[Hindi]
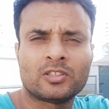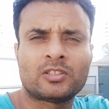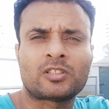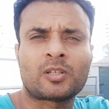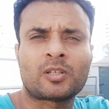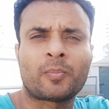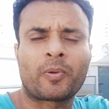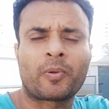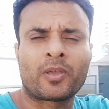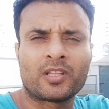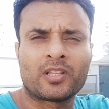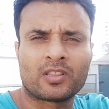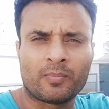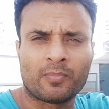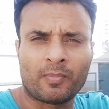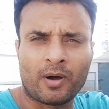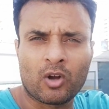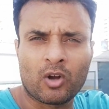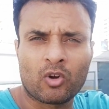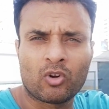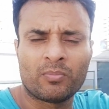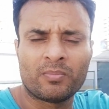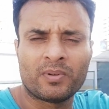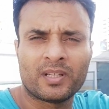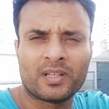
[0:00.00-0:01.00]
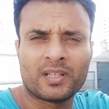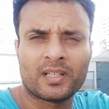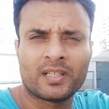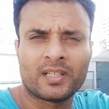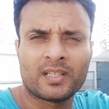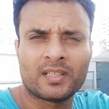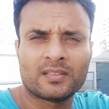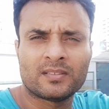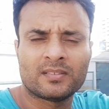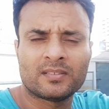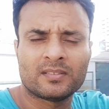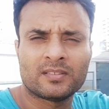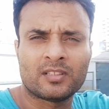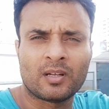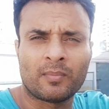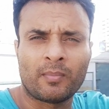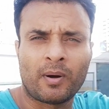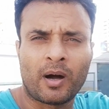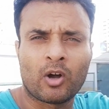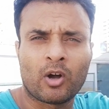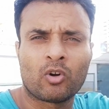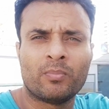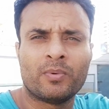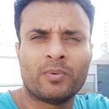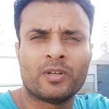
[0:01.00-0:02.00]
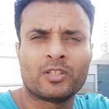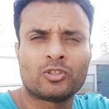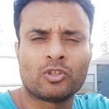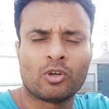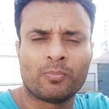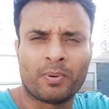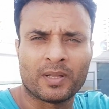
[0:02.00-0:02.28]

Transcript: सबके दिमागों में दिमागों में जो